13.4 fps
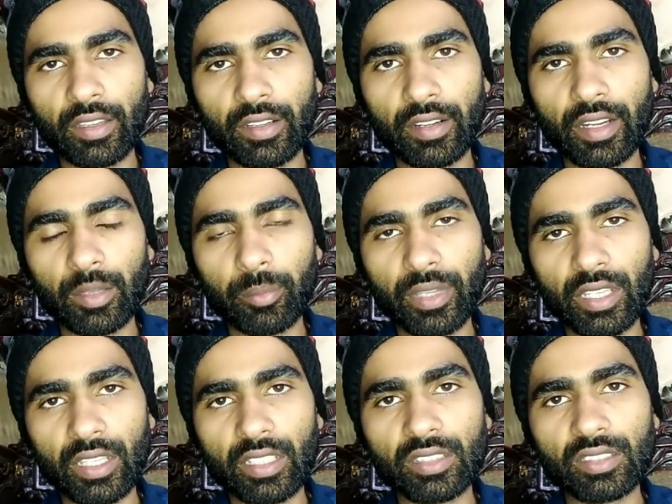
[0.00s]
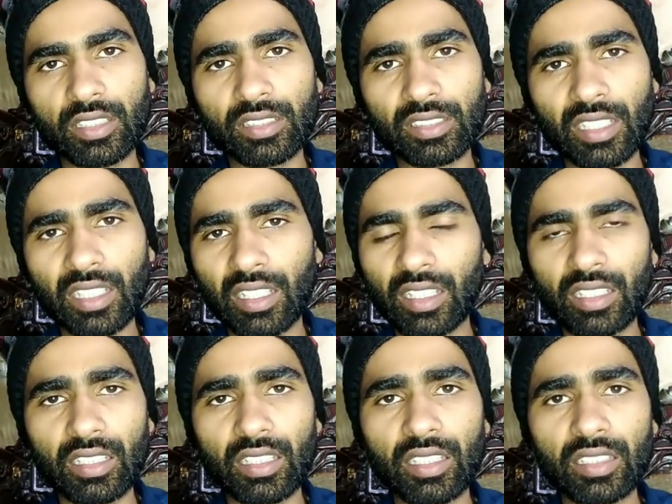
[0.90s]
रेंट पे इस चीज़ का
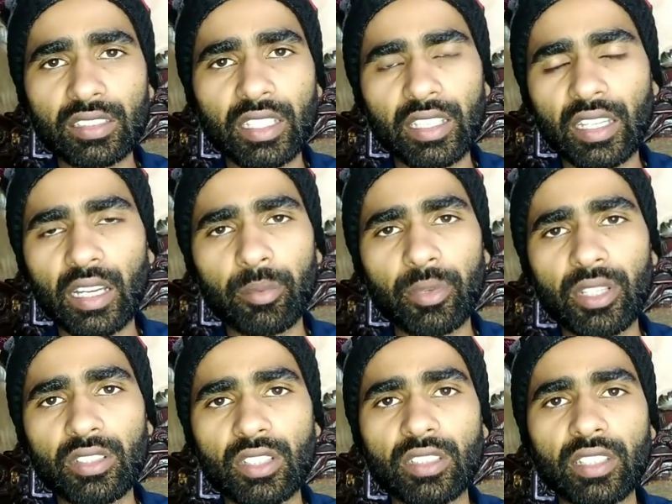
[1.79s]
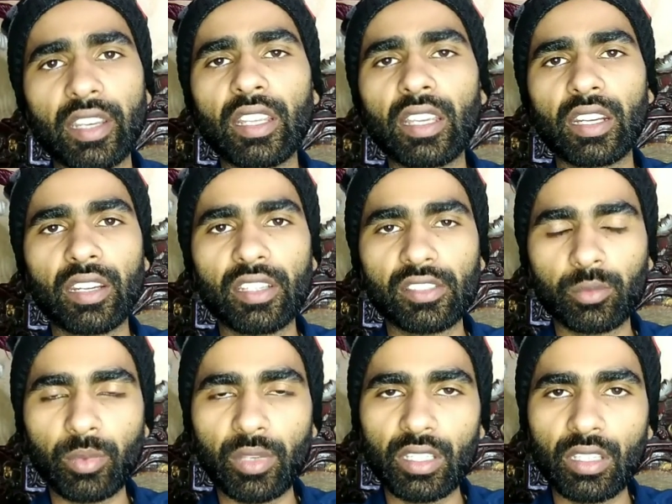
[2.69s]
ये आपने चीज़ें नहीं करनी
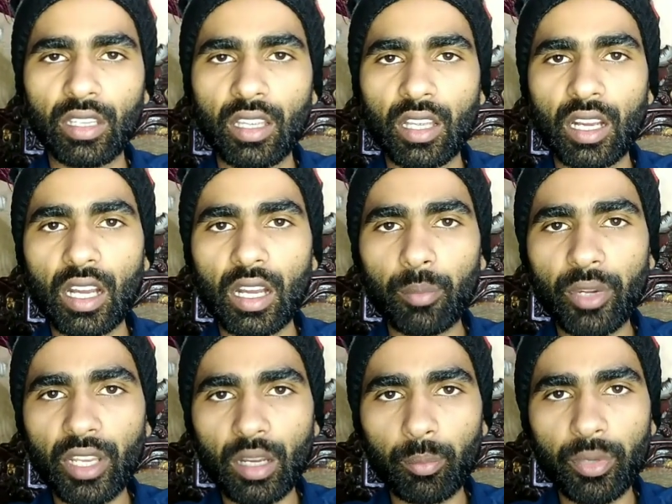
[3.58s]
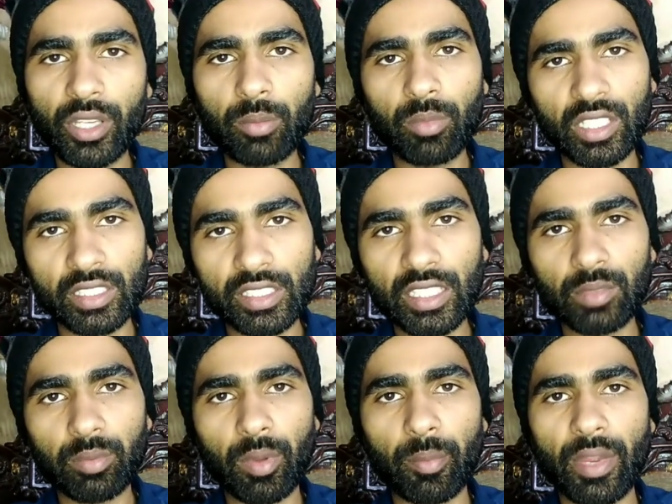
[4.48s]
इसमें आपने अपनी
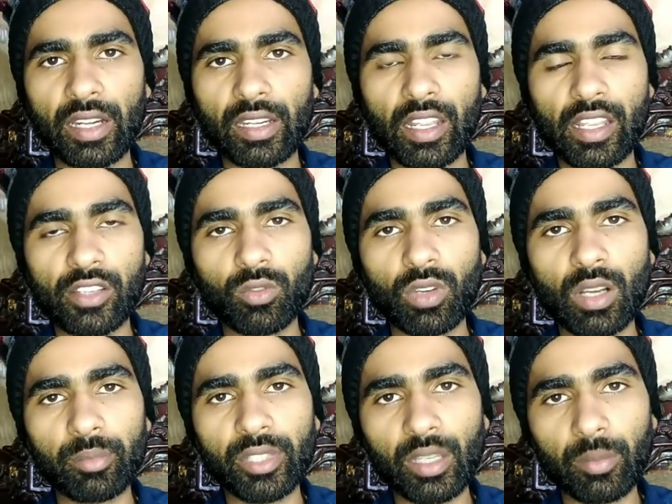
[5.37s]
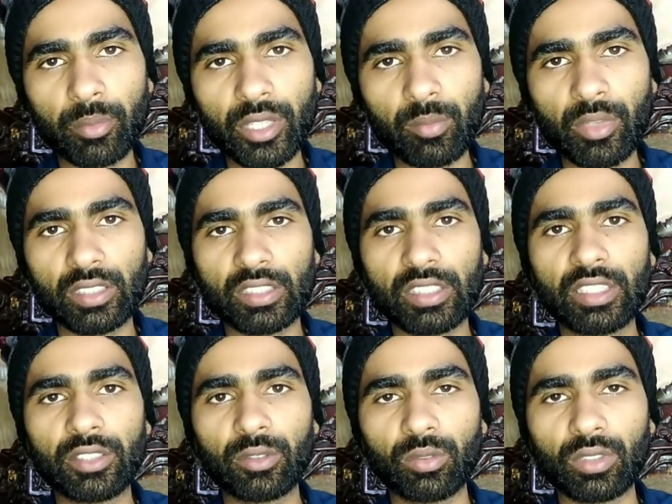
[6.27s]
मलकियत पे बैठना है जो आपकी अपनी
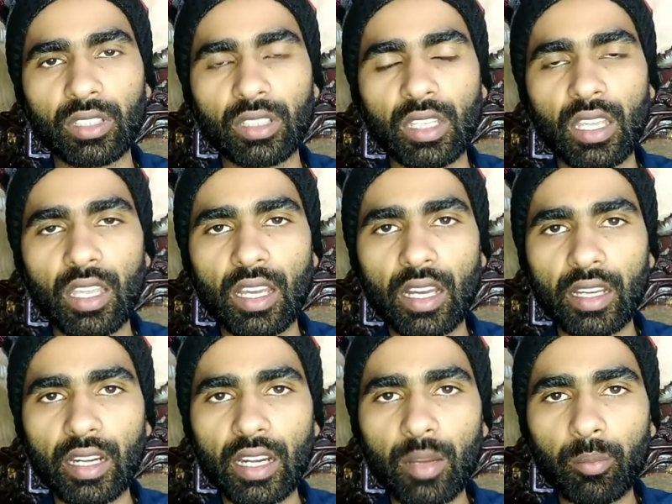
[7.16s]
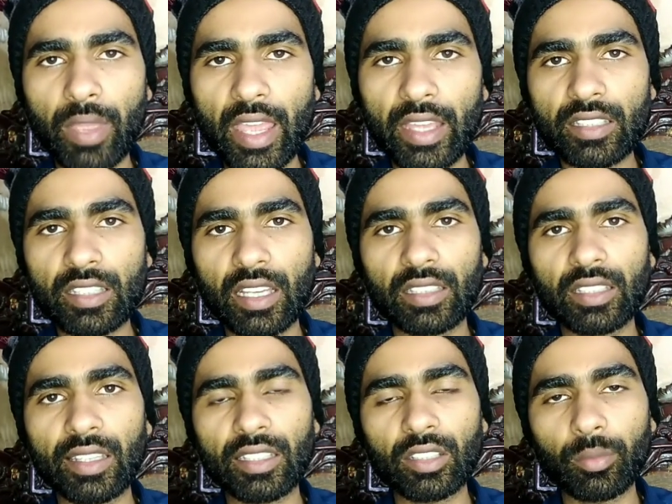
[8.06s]
मलकियत होगी अगर आप बैर
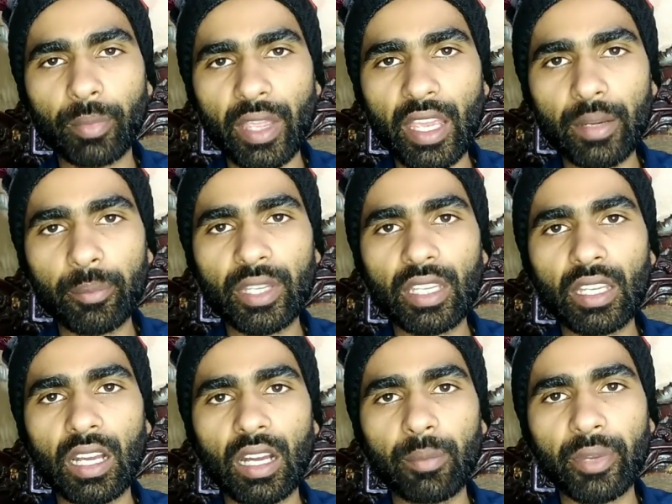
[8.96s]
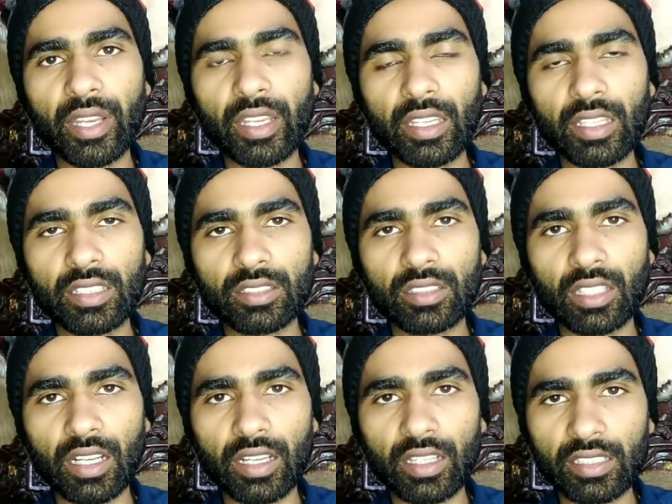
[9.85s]
जाते हैं तो बैर भी आपने
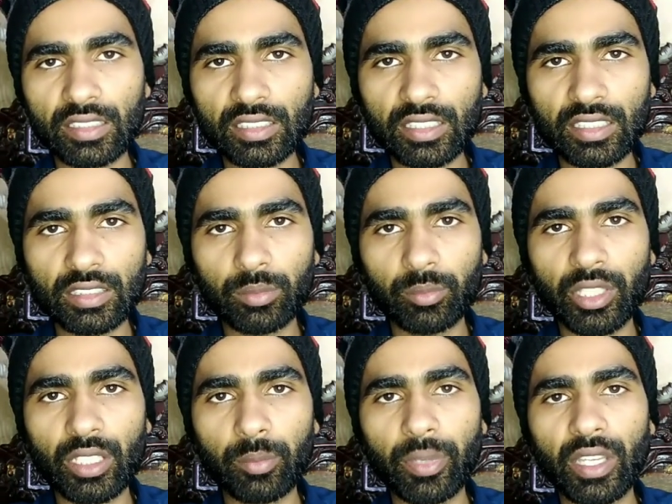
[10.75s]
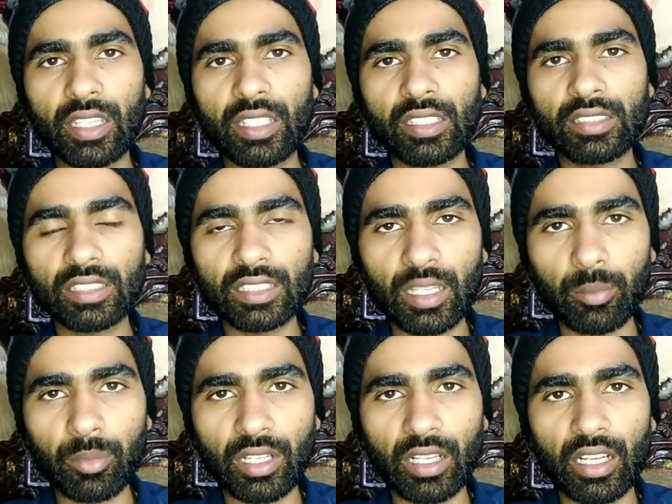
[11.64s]
अगर किसी की ज़मीन पे किसी के
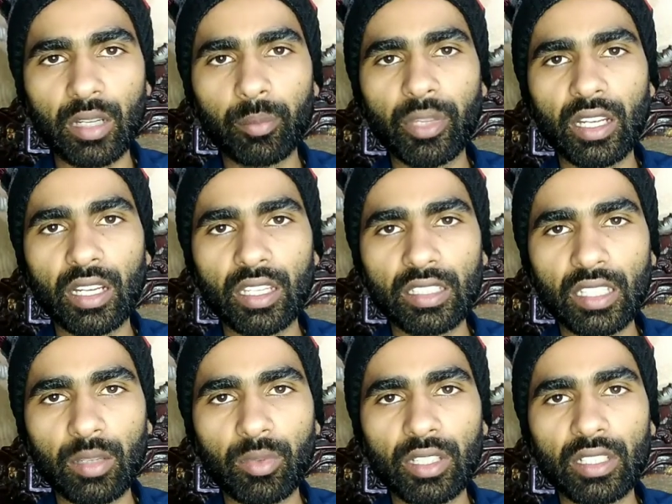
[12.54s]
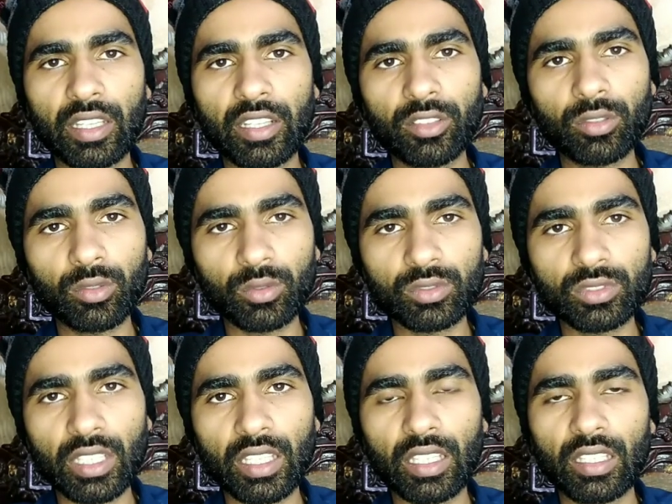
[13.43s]
मकान में अगर ये अमल करें तो
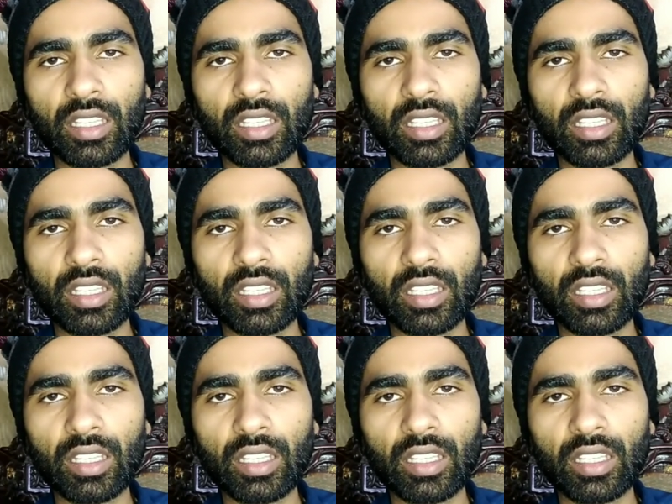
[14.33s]
उसे